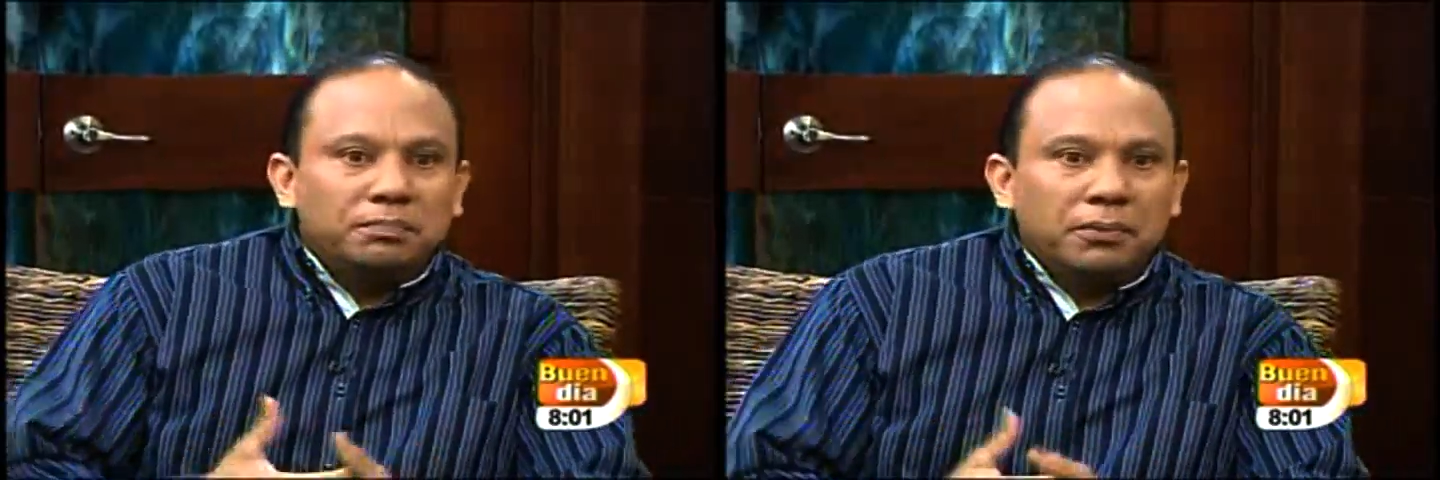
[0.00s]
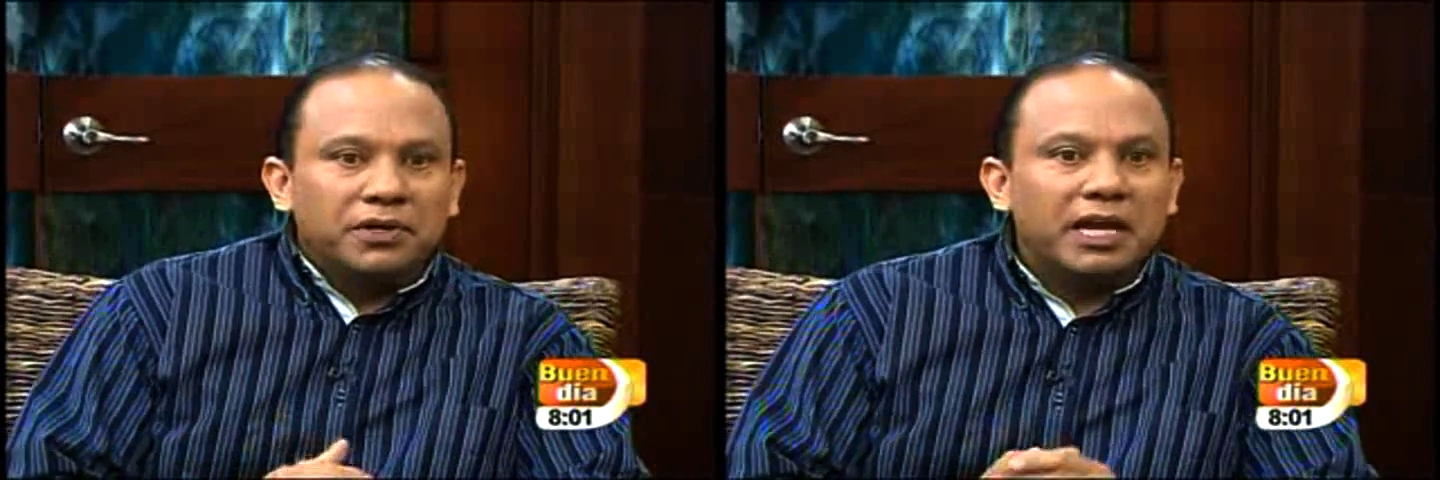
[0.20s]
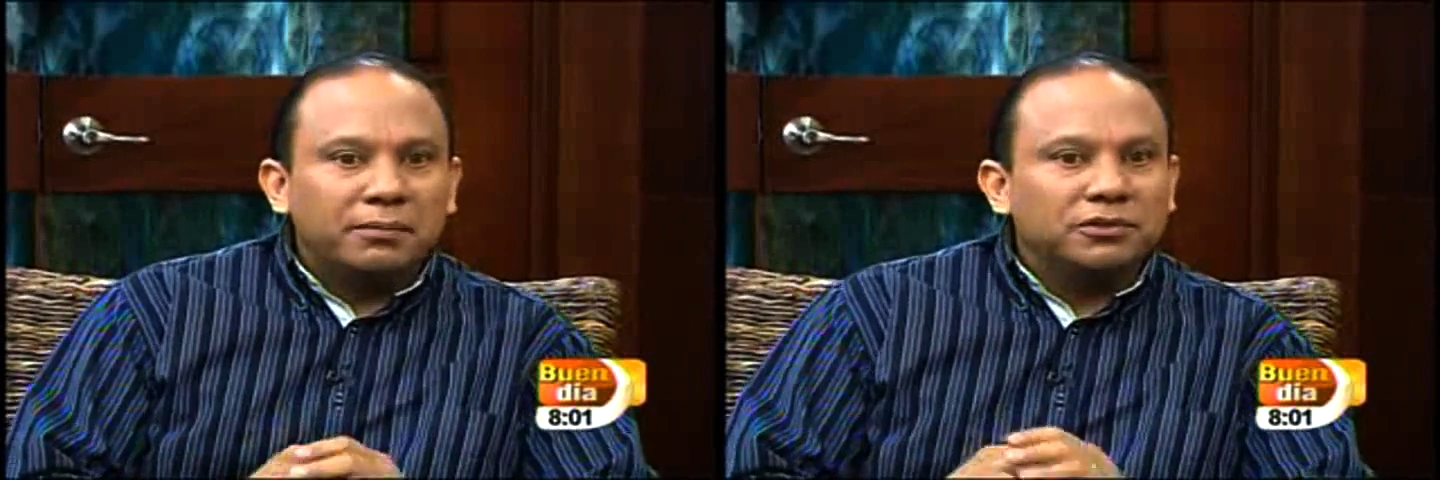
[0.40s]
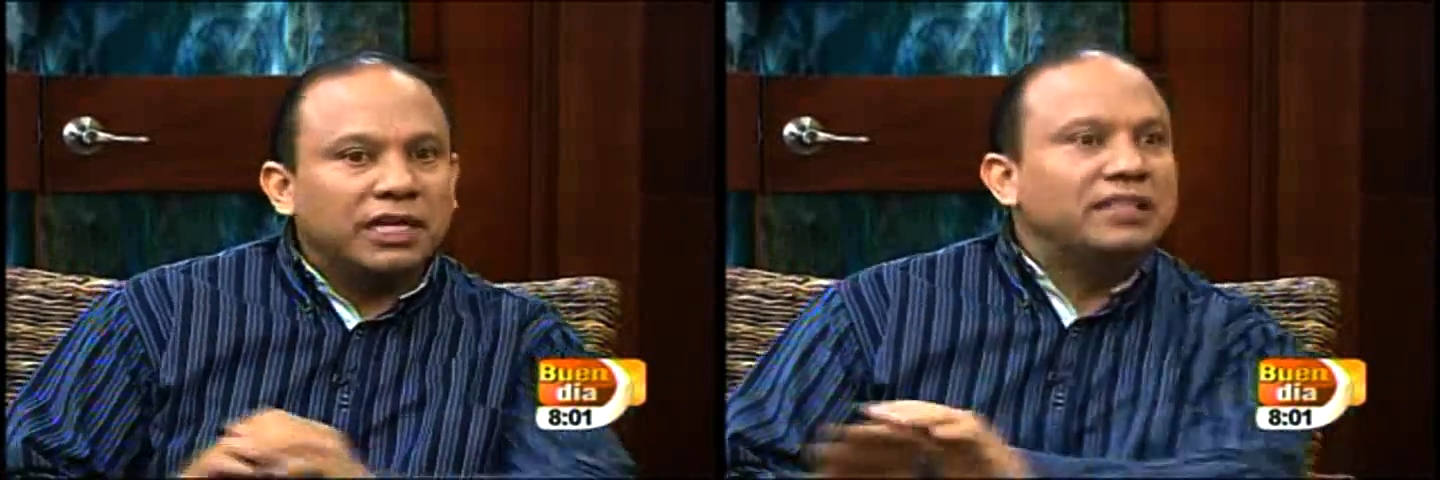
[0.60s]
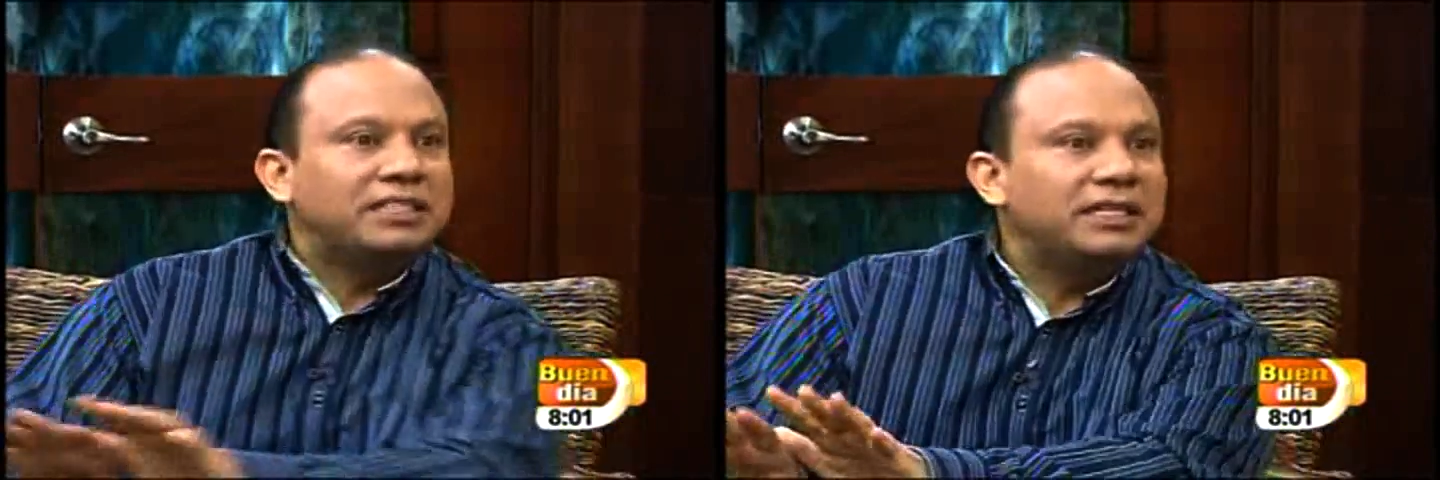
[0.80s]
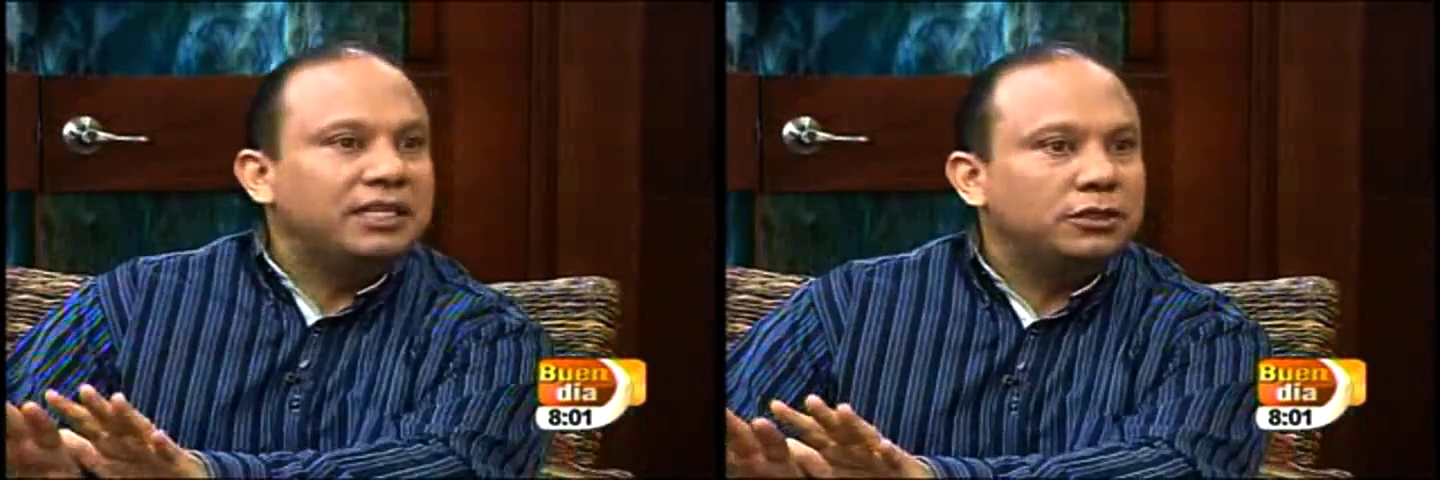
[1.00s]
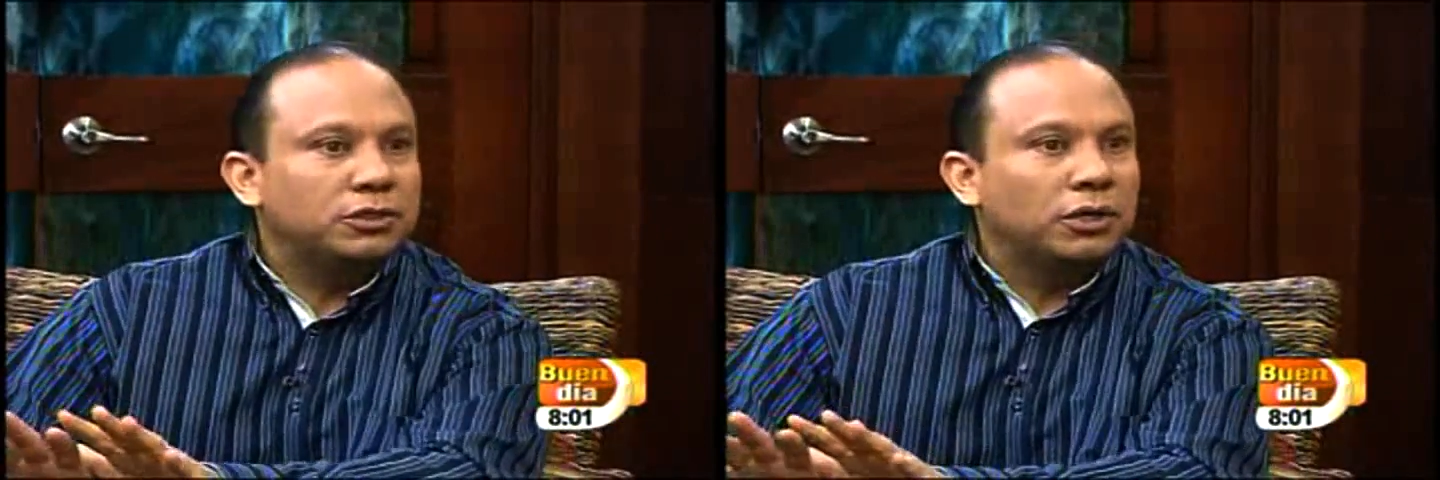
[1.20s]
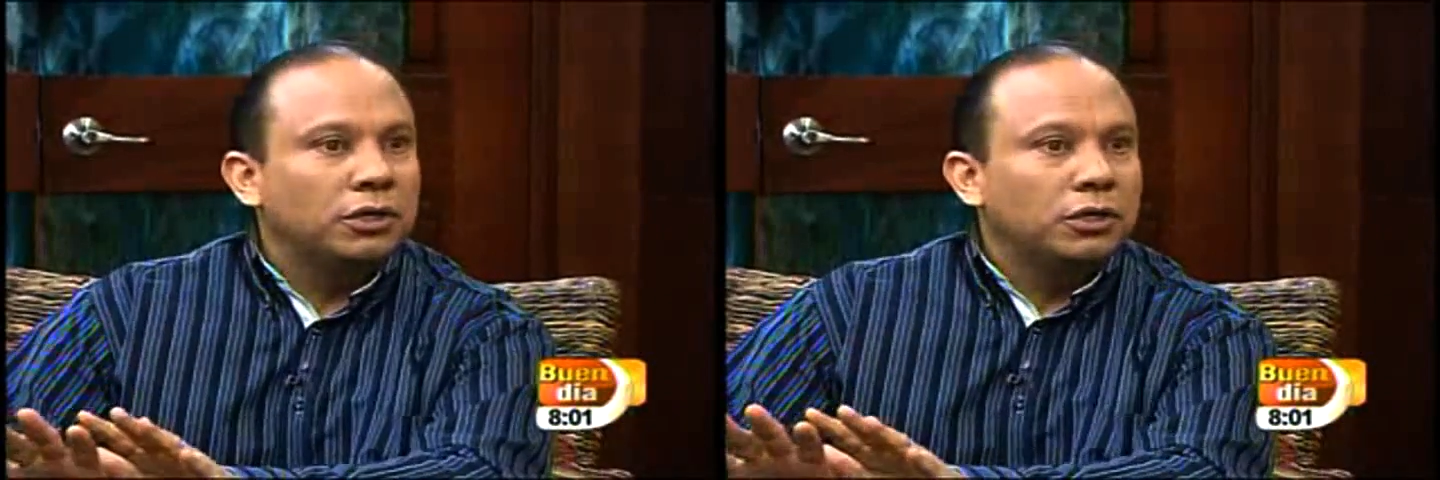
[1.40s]
y poníamos al
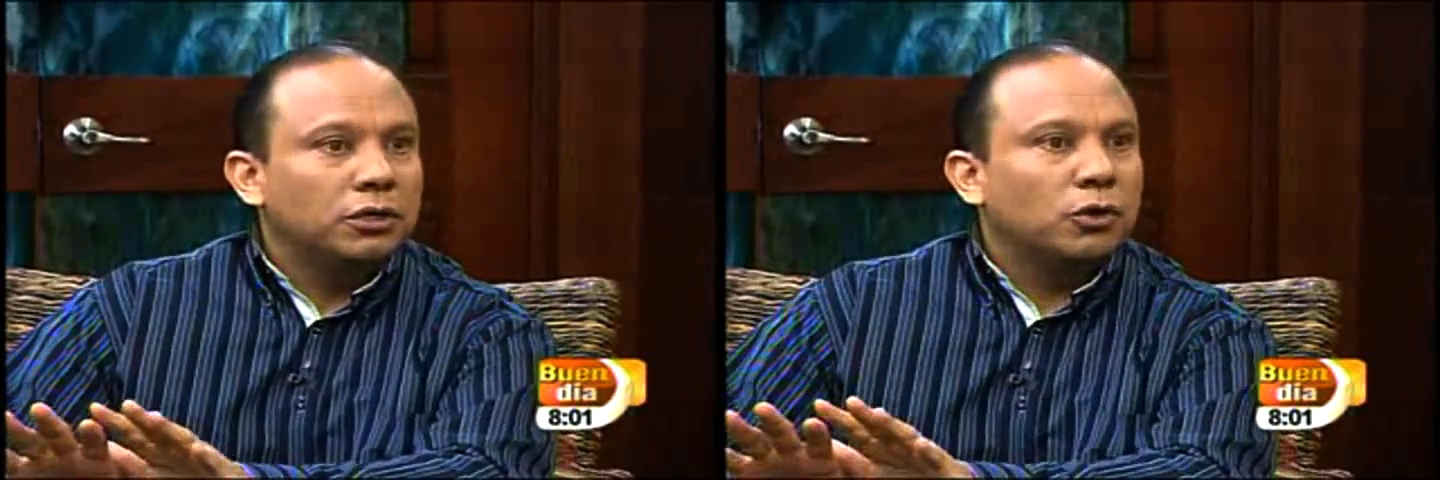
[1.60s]
chinito